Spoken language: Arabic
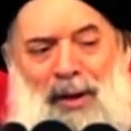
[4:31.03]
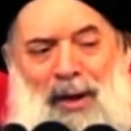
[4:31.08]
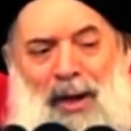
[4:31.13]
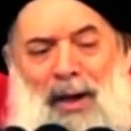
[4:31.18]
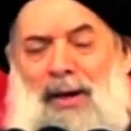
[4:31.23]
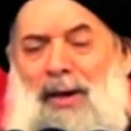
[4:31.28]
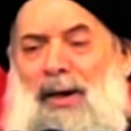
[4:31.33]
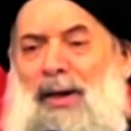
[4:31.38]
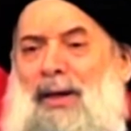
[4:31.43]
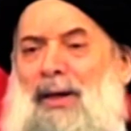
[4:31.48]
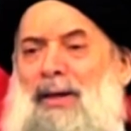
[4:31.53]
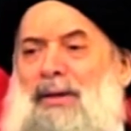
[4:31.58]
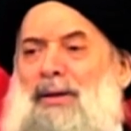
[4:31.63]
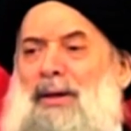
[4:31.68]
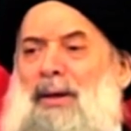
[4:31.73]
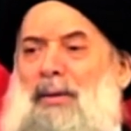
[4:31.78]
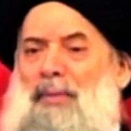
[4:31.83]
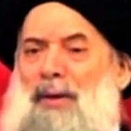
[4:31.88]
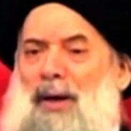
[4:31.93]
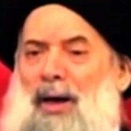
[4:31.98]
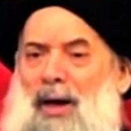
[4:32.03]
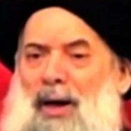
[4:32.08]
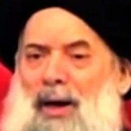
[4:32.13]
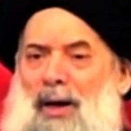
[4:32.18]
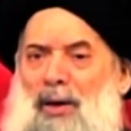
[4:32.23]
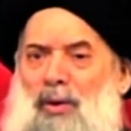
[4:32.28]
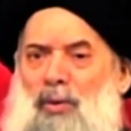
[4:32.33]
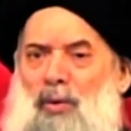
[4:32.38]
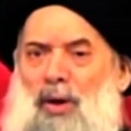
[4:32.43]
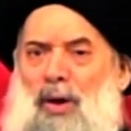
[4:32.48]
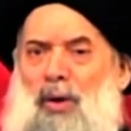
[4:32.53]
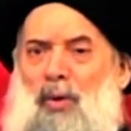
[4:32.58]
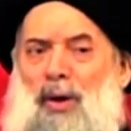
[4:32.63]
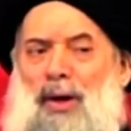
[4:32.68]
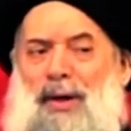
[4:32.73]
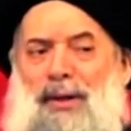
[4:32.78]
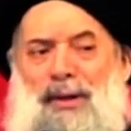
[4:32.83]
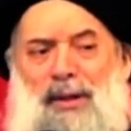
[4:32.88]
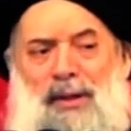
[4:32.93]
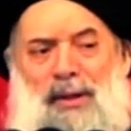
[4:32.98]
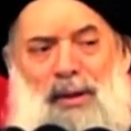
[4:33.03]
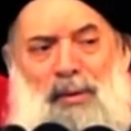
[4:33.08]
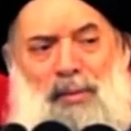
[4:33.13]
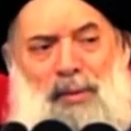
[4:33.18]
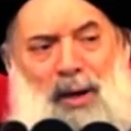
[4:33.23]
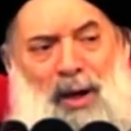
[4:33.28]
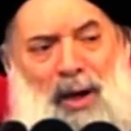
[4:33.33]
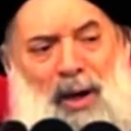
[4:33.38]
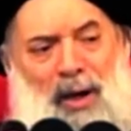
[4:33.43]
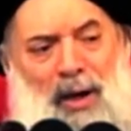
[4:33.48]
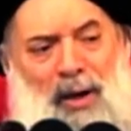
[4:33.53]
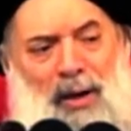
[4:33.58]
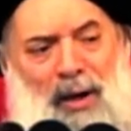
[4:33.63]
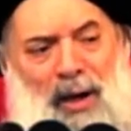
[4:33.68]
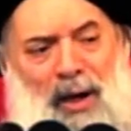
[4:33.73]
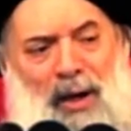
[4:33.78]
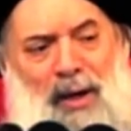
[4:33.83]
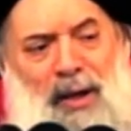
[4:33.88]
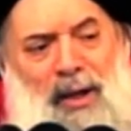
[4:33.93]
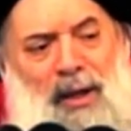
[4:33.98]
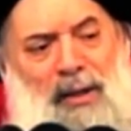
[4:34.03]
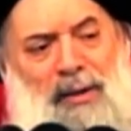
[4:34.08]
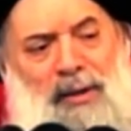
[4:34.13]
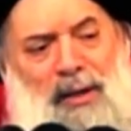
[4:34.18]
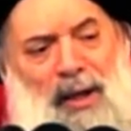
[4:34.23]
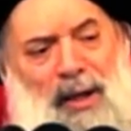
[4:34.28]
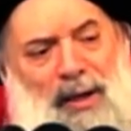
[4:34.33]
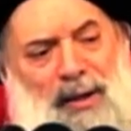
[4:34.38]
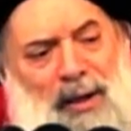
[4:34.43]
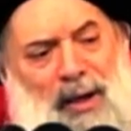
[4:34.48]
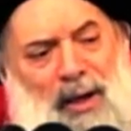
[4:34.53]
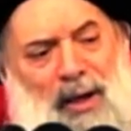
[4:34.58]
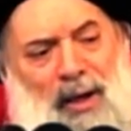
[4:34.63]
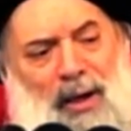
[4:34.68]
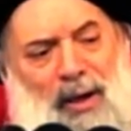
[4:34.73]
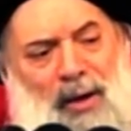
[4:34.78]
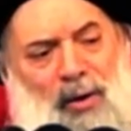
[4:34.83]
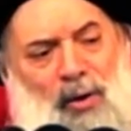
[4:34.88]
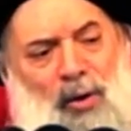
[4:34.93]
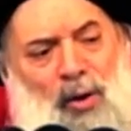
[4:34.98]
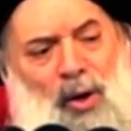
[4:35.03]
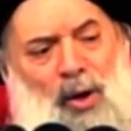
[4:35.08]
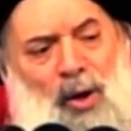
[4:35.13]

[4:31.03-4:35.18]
حركة البحار وقوانين البحار حركة الأنهار